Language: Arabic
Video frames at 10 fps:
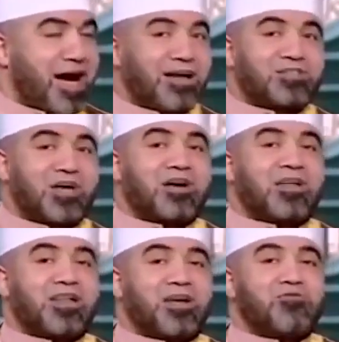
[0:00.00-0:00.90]
أعطاها
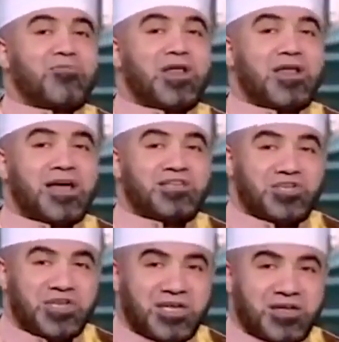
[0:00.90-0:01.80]
الله من
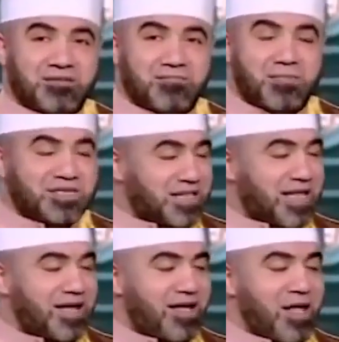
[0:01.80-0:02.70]
الأجر
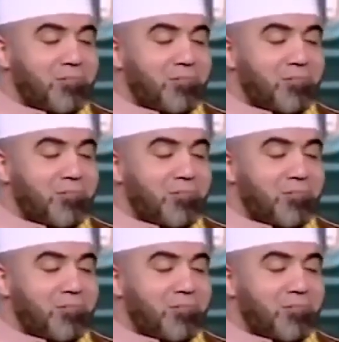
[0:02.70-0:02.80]
مثل